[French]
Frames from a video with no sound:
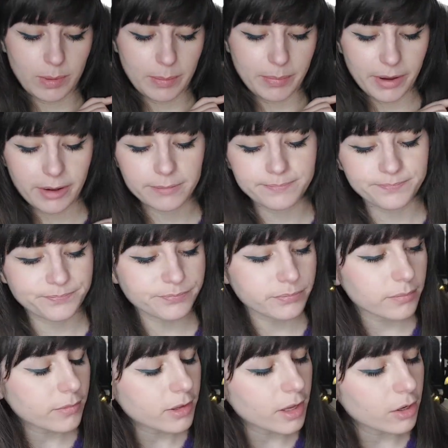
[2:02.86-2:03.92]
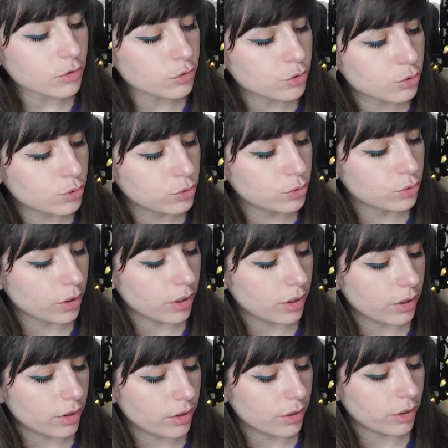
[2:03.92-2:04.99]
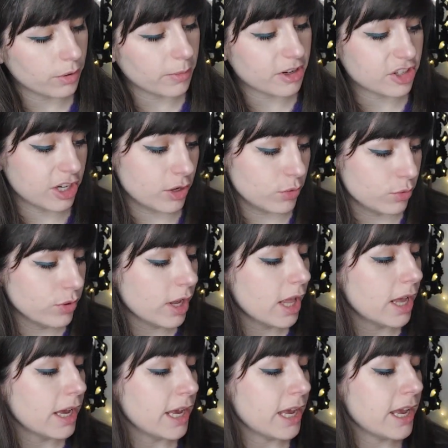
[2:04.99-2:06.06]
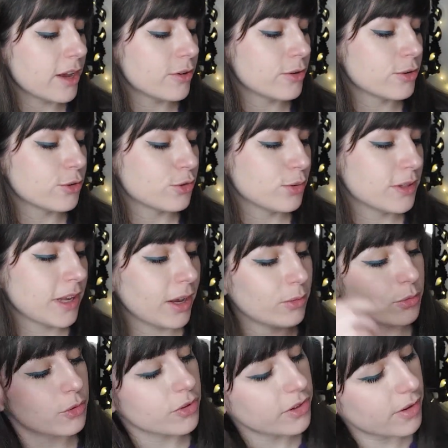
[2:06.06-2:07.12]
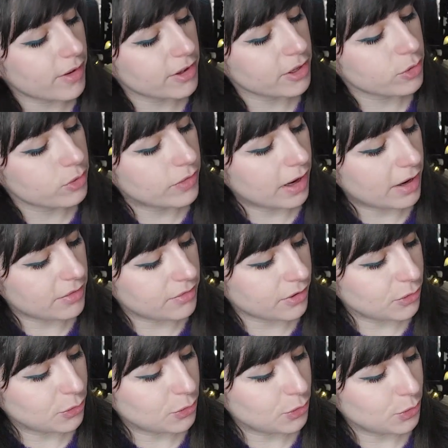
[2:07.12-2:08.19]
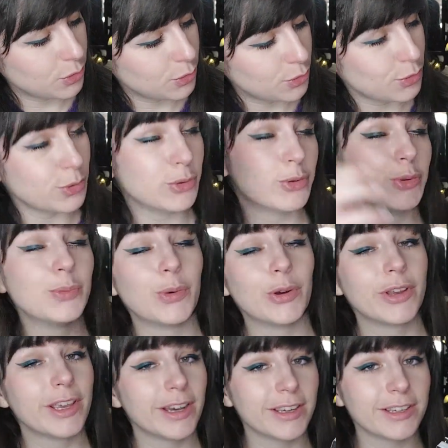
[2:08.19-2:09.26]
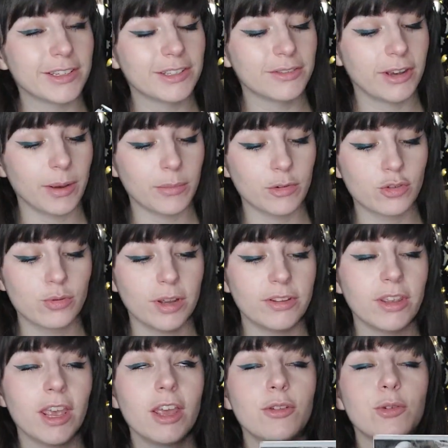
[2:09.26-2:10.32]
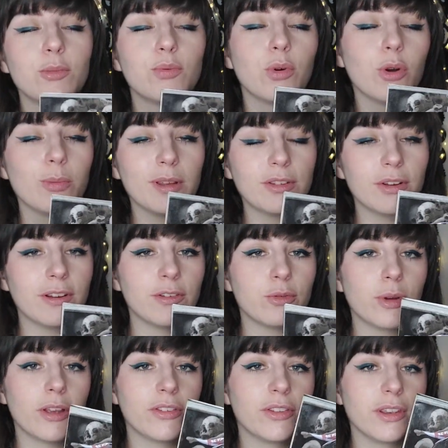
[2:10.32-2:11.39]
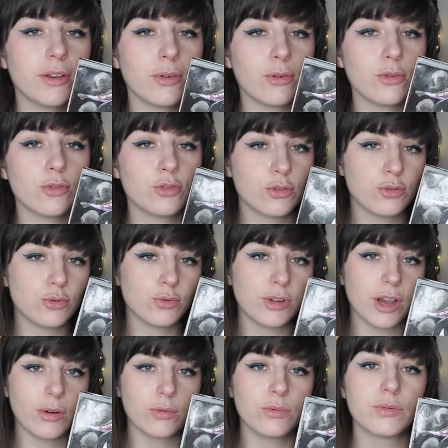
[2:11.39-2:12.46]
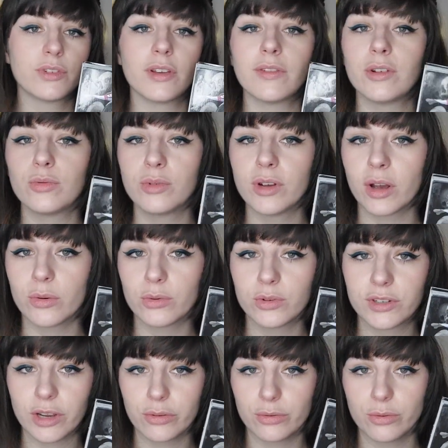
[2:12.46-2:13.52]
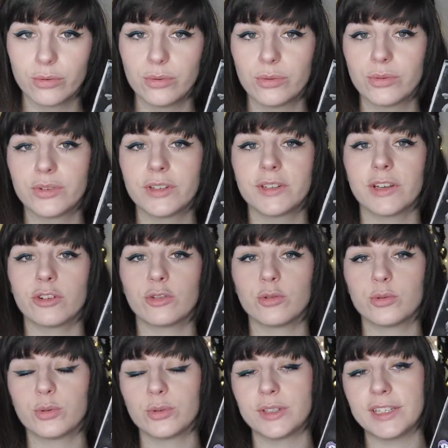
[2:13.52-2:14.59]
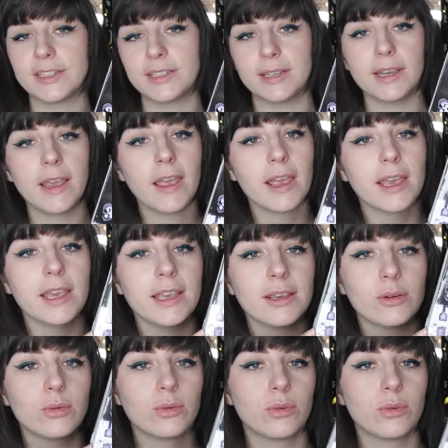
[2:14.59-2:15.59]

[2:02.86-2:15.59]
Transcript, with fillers: papa. Du coup, euh, bah, je l'ai lu et euh, je suis très contente d'avoir découvert la fin de, de, ce manga qui était vraiment chouette. Donc pour remettre dans l'histoire, c'est euh, le jeu du loup-garou. Vous savez, loup-garou de tierce lieu, c'était un jeu de société et